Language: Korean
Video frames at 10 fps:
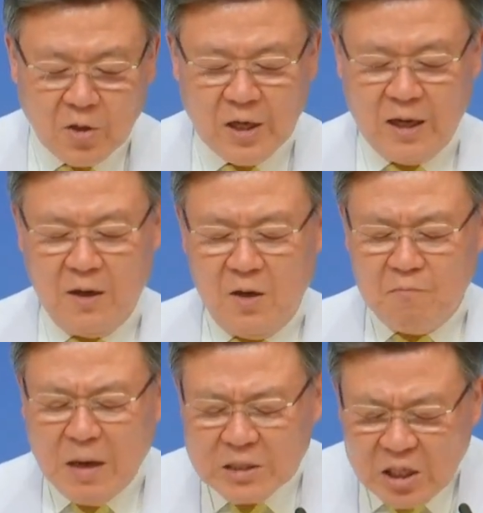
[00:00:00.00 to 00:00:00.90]
그러나
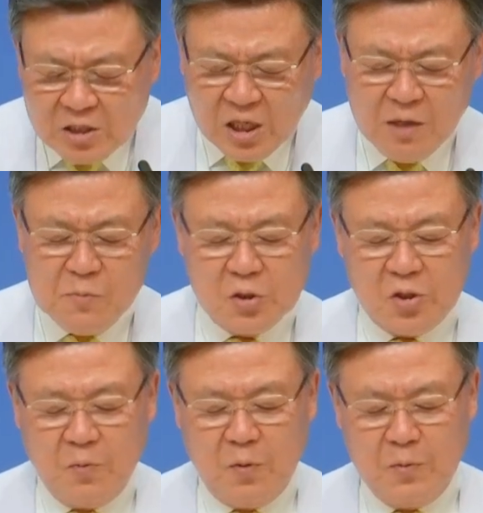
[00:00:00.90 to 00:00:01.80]
막상
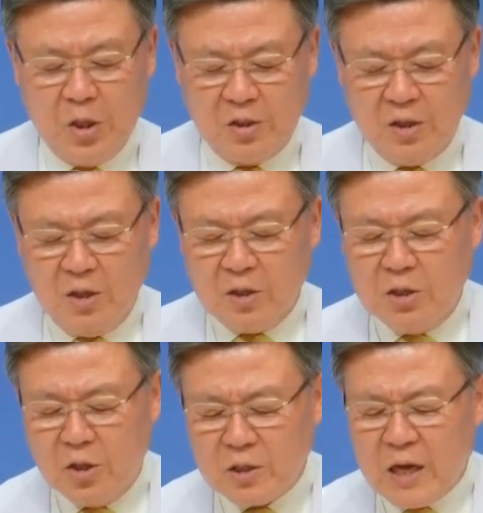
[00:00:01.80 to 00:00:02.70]
살면서 보면
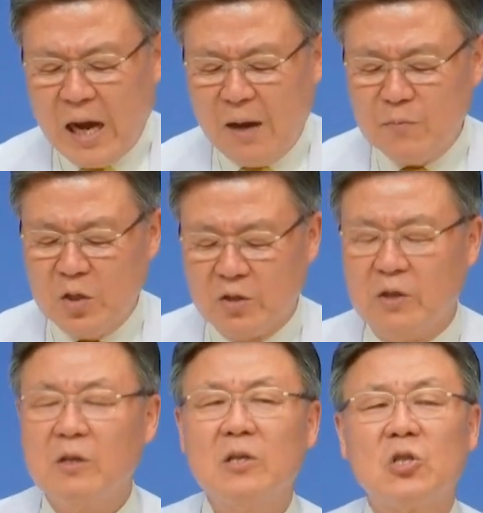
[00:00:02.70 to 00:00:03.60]
그런
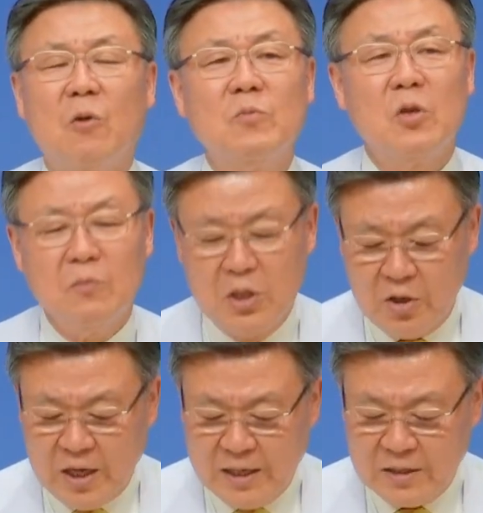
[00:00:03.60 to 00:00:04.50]
감격을 점점
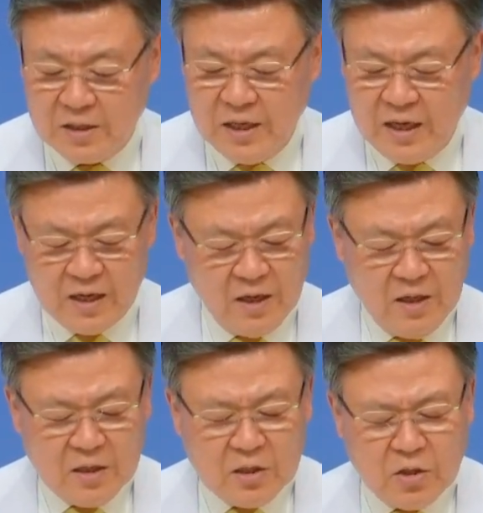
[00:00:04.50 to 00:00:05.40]
잃어가는데
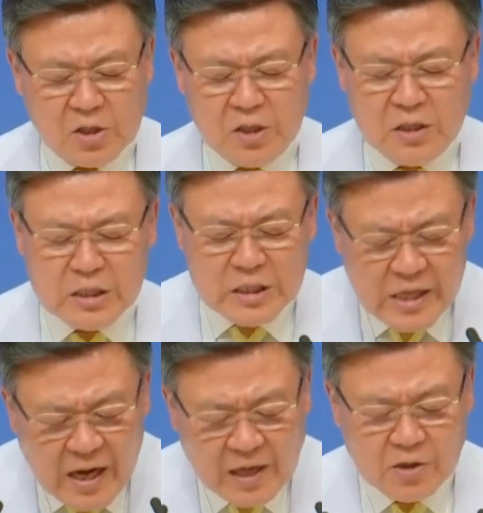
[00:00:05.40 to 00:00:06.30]
그것은
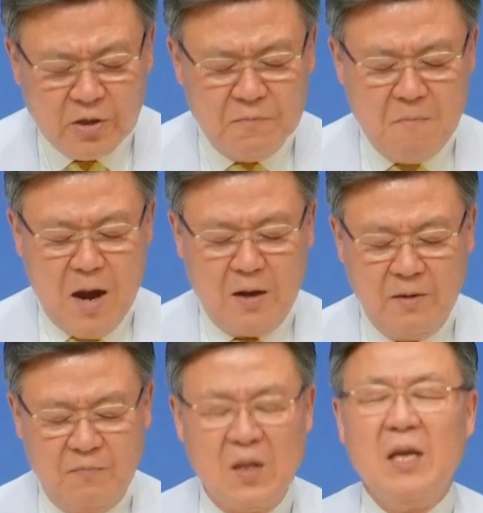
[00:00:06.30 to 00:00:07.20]
이해하려는
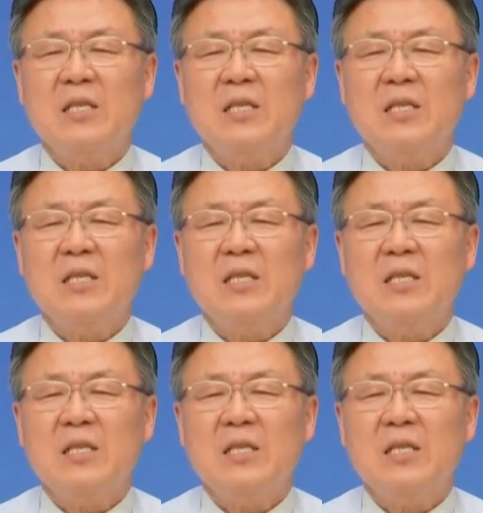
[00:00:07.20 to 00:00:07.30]
마음,